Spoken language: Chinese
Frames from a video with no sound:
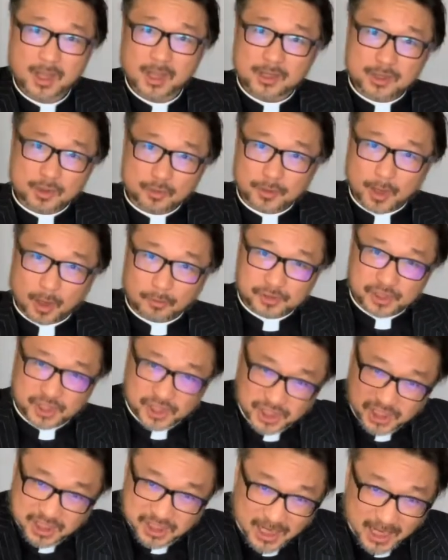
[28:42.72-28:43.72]
又要
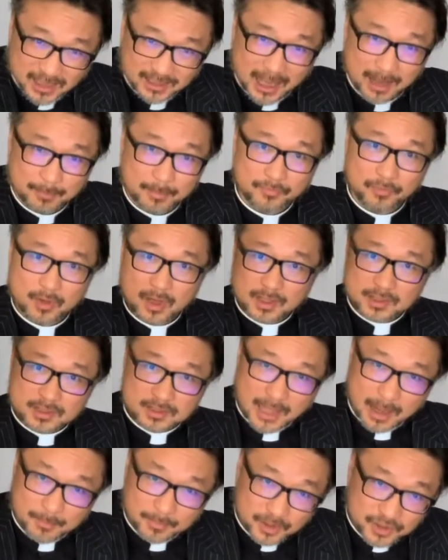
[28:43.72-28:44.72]
欺压他们，
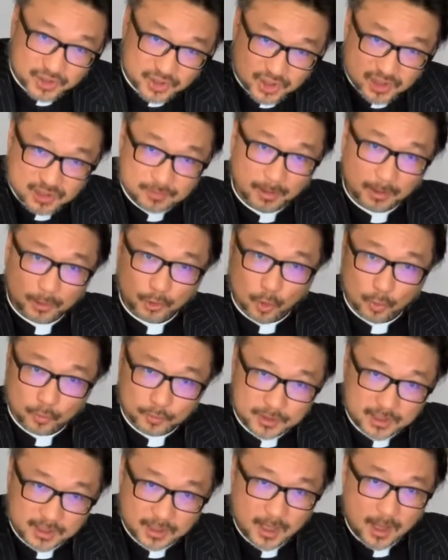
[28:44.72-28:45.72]
他们的殖民统
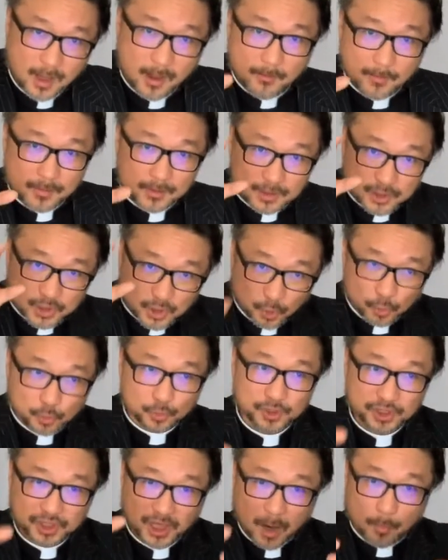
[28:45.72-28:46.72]
治就
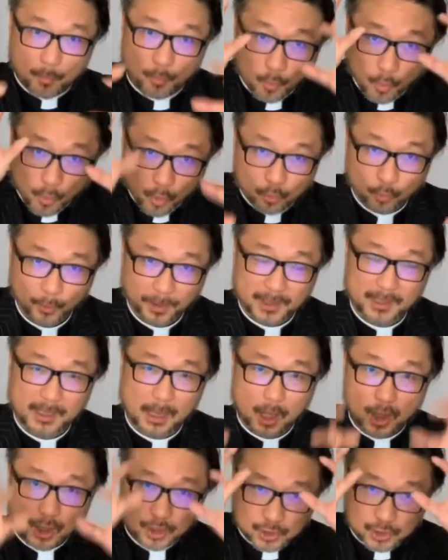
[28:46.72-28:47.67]
像魔鬼一样，